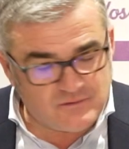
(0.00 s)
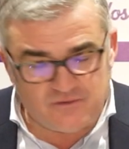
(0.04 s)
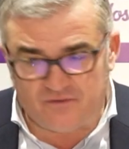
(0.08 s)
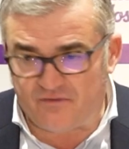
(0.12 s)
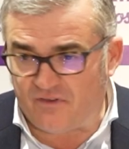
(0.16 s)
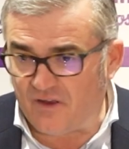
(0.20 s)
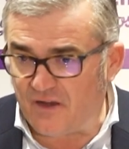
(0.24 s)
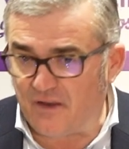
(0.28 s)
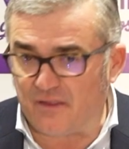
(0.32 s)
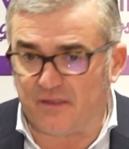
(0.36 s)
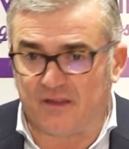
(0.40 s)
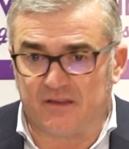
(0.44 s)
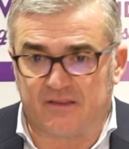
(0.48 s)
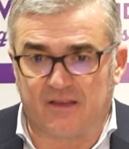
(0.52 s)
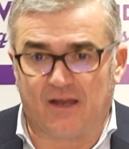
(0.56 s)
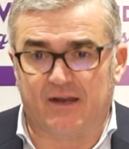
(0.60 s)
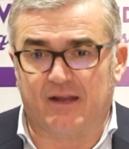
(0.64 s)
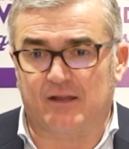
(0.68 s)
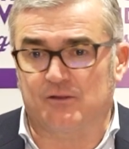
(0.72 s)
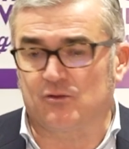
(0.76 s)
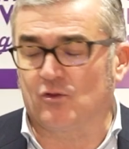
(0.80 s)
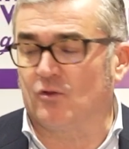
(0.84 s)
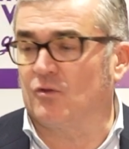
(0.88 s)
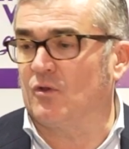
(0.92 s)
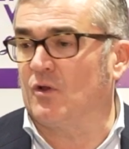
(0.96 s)
felicitar
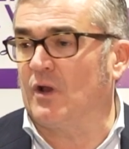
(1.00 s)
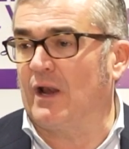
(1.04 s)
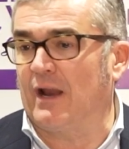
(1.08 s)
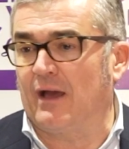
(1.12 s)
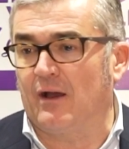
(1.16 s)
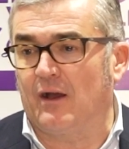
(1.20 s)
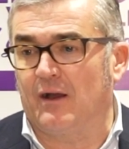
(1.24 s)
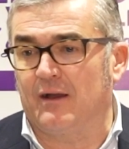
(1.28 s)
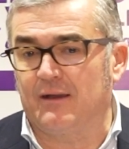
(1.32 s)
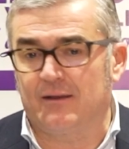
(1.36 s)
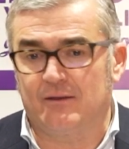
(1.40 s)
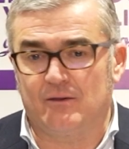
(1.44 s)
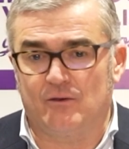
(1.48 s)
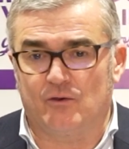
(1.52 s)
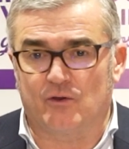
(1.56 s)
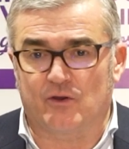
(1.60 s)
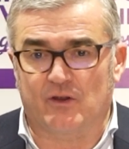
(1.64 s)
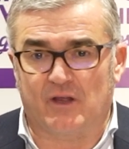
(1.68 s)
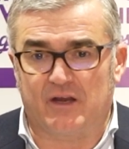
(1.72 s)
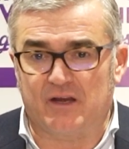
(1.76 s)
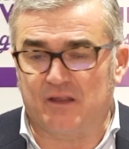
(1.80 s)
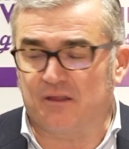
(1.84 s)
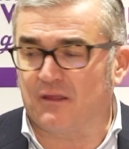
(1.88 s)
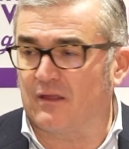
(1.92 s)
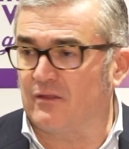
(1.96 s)
a toda la
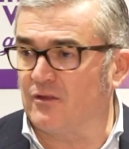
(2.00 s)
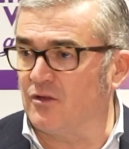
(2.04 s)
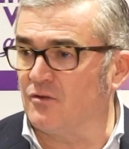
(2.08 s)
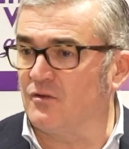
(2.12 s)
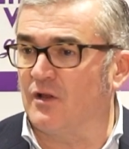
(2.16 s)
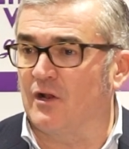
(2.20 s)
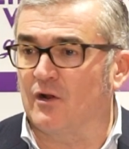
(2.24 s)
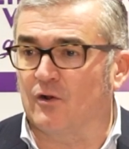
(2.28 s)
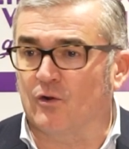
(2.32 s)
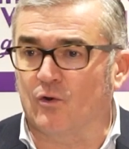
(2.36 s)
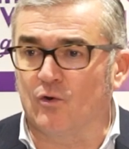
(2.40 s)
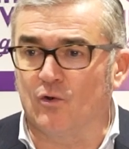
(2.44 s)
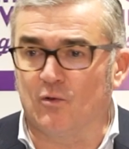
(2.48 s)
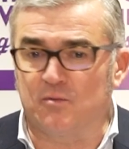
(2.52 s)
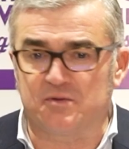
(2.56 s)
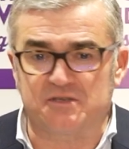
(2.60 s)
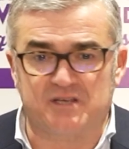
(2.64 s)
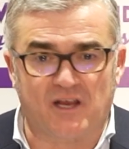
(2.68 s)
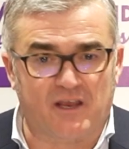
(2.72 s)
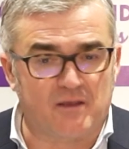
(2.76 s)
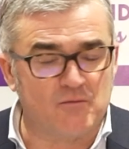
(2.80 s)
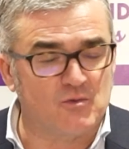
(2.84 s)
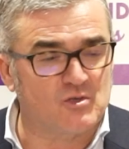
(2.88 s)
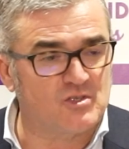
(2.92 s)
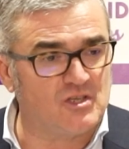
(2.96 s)
organización del club.
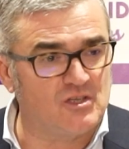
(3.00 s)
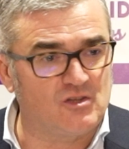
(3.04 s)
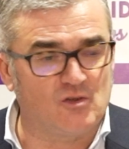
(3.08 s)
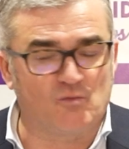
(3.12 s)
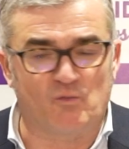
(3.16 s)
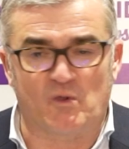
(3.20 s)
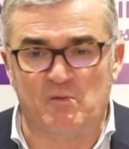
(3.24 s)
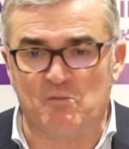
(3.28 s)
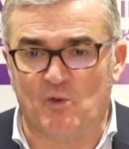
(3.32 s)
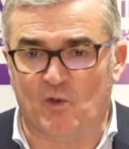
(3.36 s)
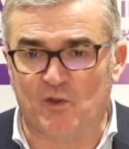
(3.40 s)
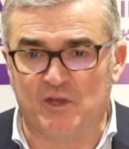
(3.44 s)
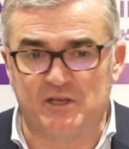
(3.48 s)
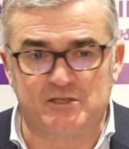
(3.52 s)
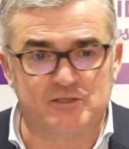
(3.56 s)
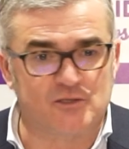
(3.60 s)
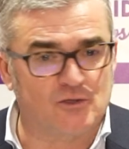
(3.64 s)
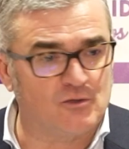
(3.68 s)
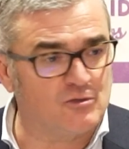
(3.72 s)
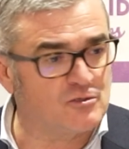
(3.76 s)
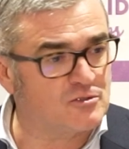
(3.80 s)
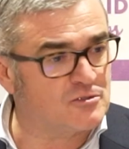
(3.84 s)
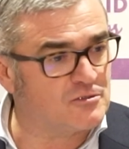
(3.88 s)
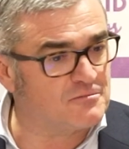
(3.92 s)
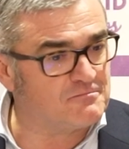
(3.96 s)
Seguimos siendo muy
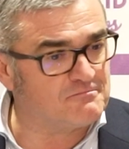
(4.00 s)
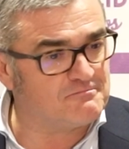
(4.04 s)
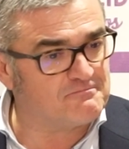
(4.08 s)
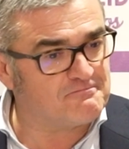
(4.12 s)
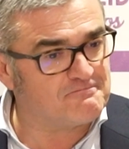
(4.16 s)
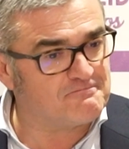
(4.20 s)
modestos,